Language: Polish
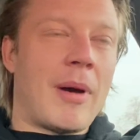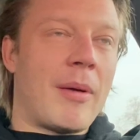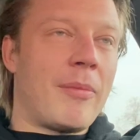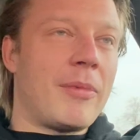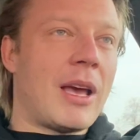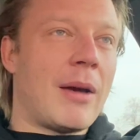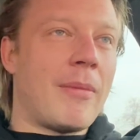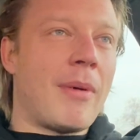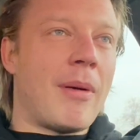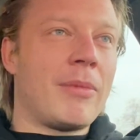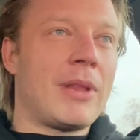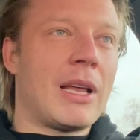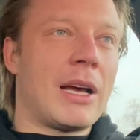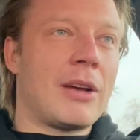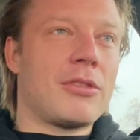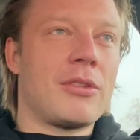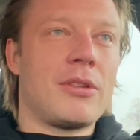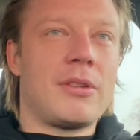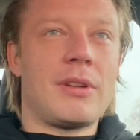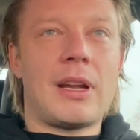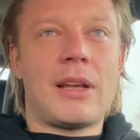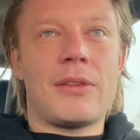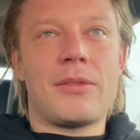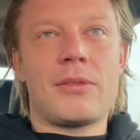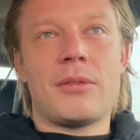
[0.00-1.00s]
mam, ja mam tak, że
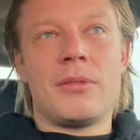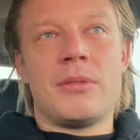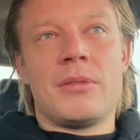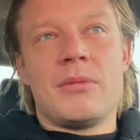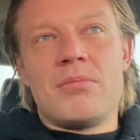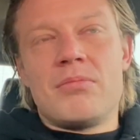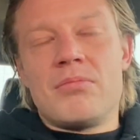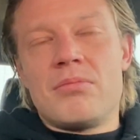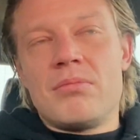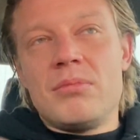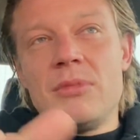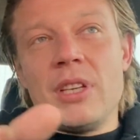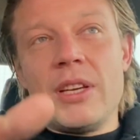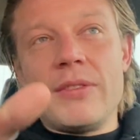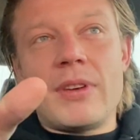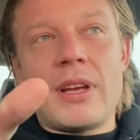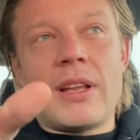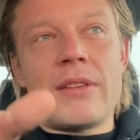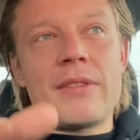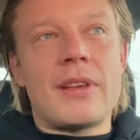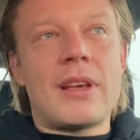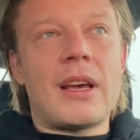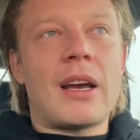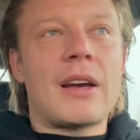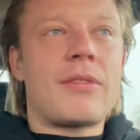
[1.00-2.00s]
od razu mniej
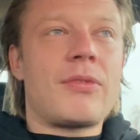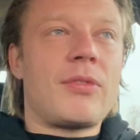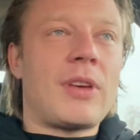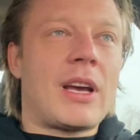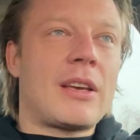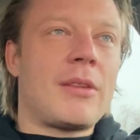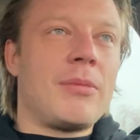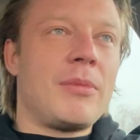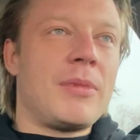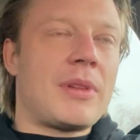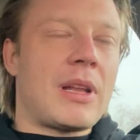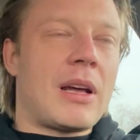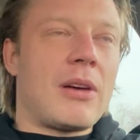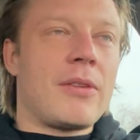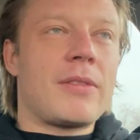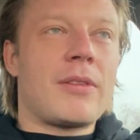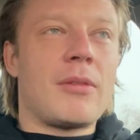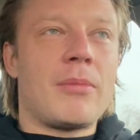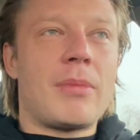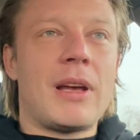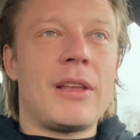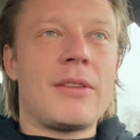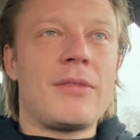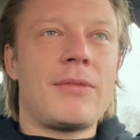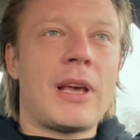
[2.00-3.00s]
więcej jak, w jakim ta
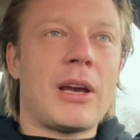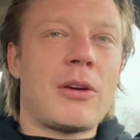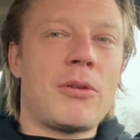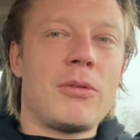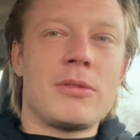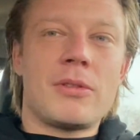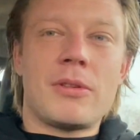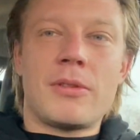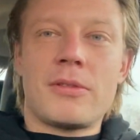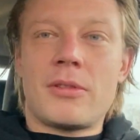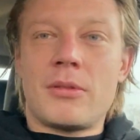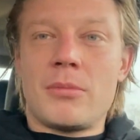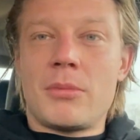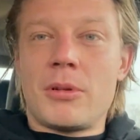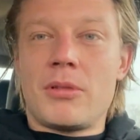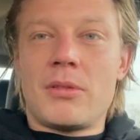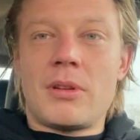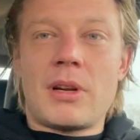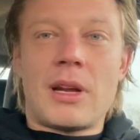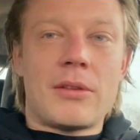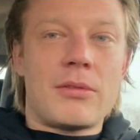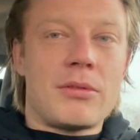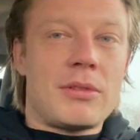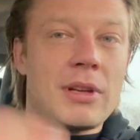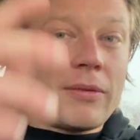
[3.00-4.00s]
osoba jest wieku, to sobie
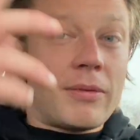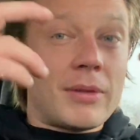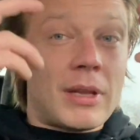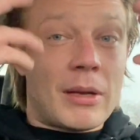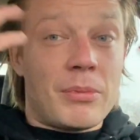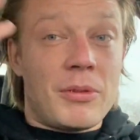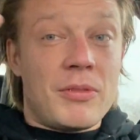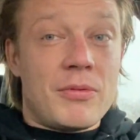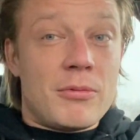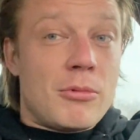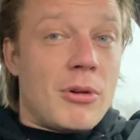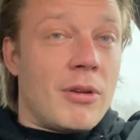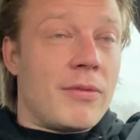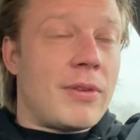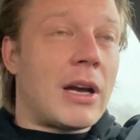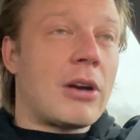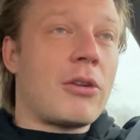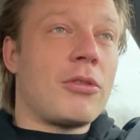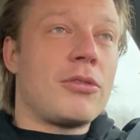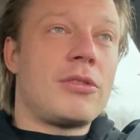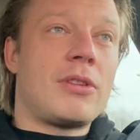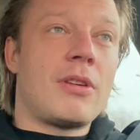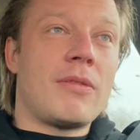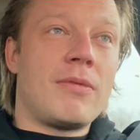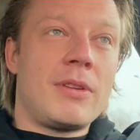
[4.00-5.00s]
od razu, nie wiem, tak mi w głowie
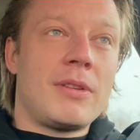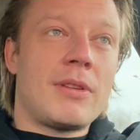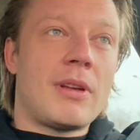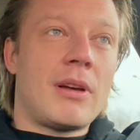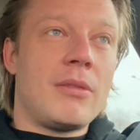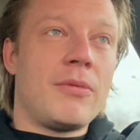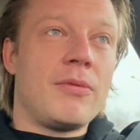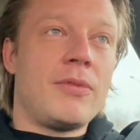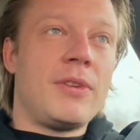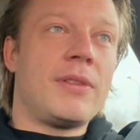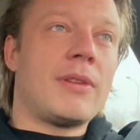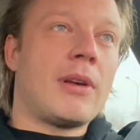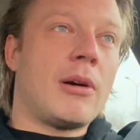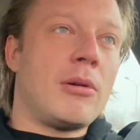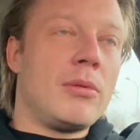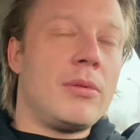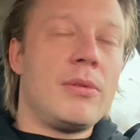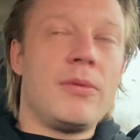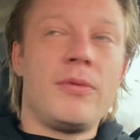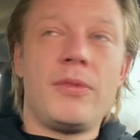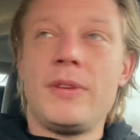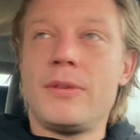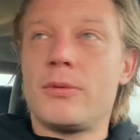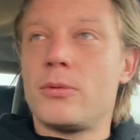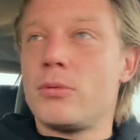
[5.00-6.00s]
jakoś się
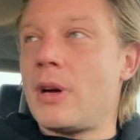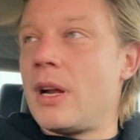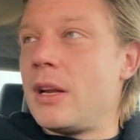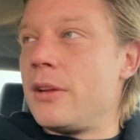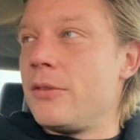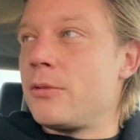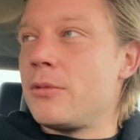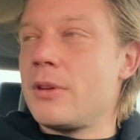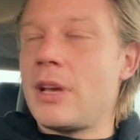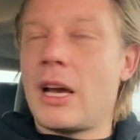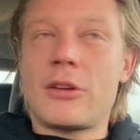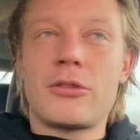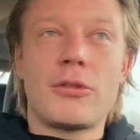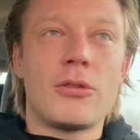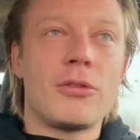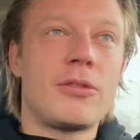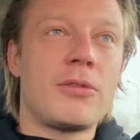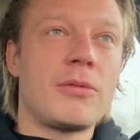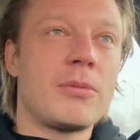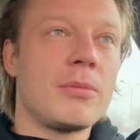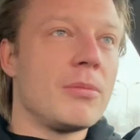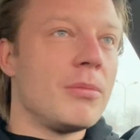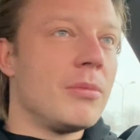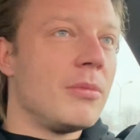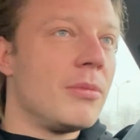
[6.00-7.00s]
wizualizuje, jak
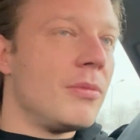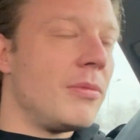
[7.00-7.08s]
ktoś,